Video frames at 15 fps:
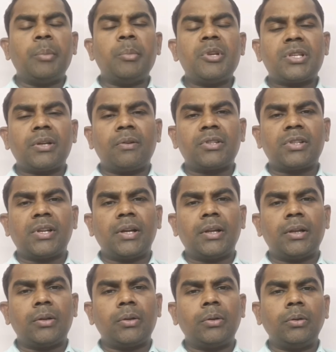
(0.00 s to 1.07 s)
ఎనిమిది
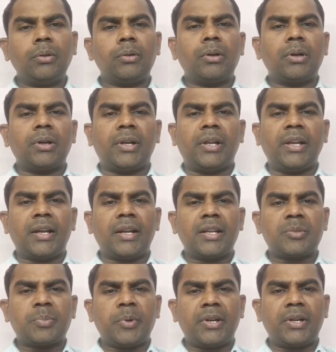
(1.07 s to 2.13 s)
సంవత్సరాల్లో
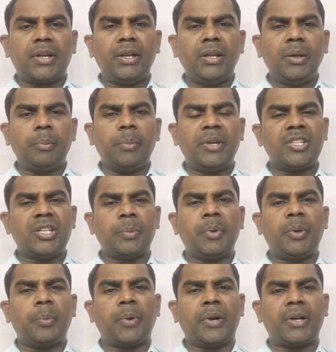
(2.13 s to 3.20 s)
టీఆర్ఎస్ పార్టీ
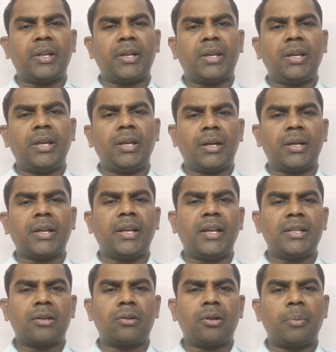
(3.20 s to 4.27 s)
బీజేపీ పార్టీకి అంటే
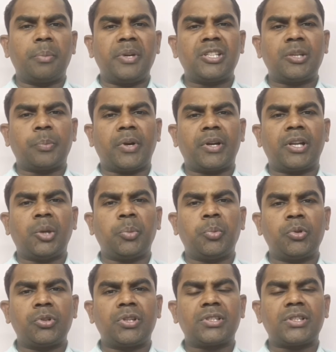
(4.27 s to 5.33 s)
కేంద్రంలో బీజేపీ పార్టీకి
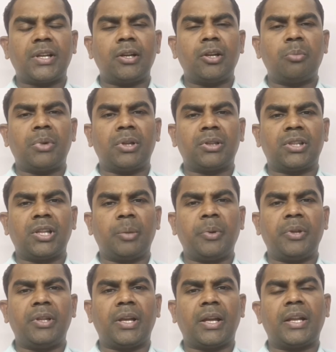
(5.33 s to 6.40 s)
పూర్తి స్థాయిలో మద్దతు
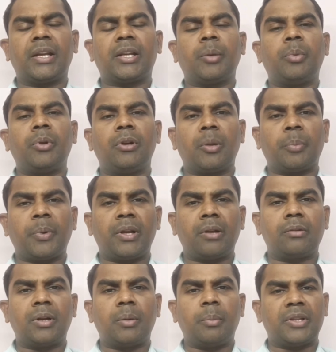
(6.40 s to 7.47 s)
తెలిపింది అనేక
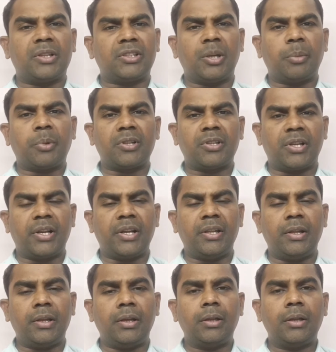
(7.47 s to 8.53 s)
బిల్లులపైన కూడా మద్దతు తెలపడం
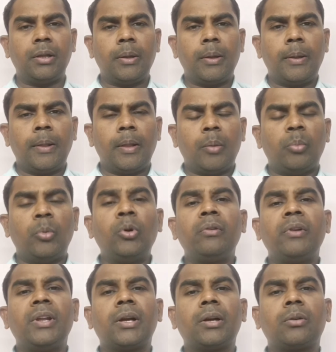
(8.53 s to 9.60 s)
జరిగింది
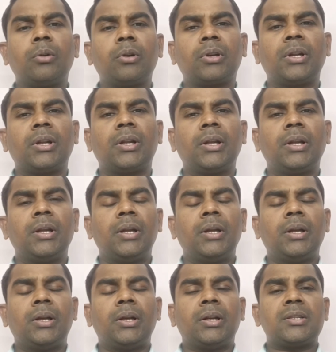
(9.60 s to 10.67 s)
మూడు వేల కోట్ల
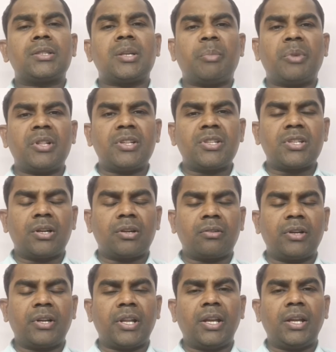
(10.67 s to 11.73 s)

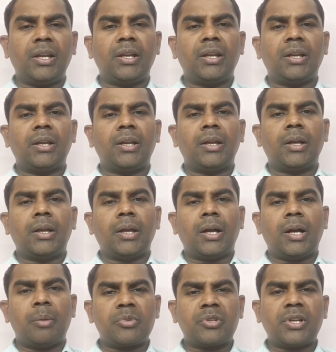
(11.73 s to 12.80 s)
సంబంధించినటువంటి
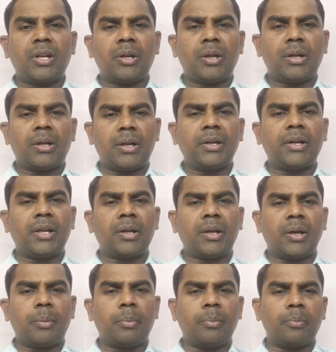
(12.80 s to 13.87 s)
అంశాల్లో అంటే
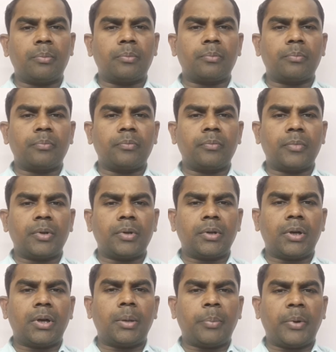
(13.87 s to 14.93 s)

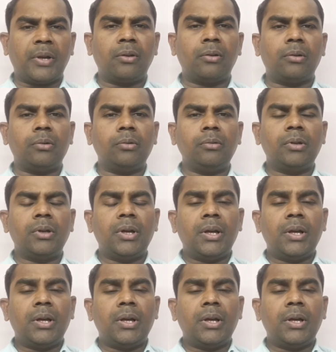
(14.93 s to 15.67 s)
ఆ పన్నులు